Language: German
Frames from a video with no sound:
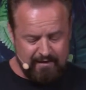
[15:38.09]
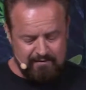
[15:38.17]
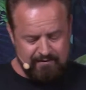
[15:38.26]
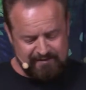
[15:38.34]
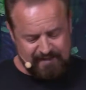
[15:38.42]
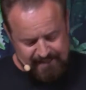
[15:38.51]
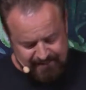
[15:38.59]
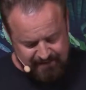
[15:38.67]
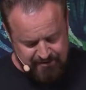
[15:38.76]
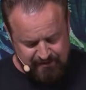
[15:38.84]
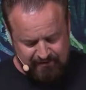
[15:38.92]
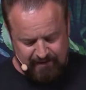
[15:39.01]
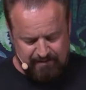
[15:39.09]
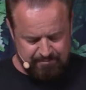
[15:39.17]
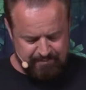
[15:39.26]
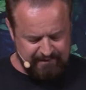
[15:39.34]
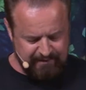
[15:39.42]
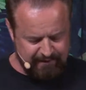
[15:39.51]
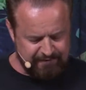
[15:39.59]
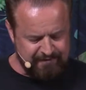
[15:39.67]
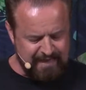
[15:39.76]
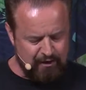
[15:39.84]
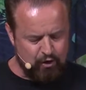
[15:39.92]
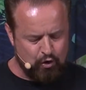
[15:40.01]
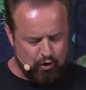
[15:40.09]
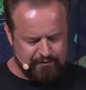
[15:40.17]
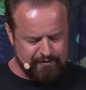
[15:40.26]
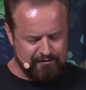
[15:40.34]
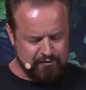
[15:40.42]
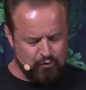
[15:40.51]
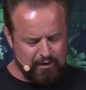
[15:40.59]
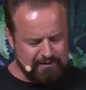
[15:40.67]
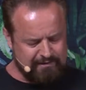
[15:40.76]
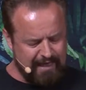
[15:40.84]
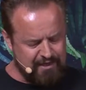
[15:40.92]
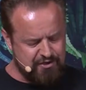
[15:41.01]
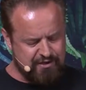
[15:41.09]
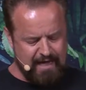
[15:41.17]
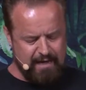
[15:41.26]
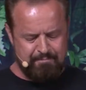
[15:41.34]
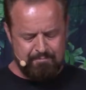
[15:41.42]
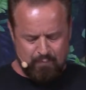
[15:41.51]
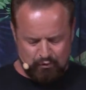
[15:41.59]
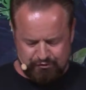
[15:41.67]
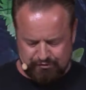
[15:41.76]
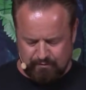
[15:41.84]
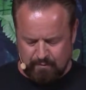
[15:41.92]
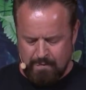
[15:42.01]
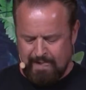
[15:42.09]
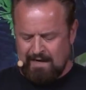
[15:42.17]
was ihr irdisches Leben betrifft, nach Gottes Urteil sterben mussten,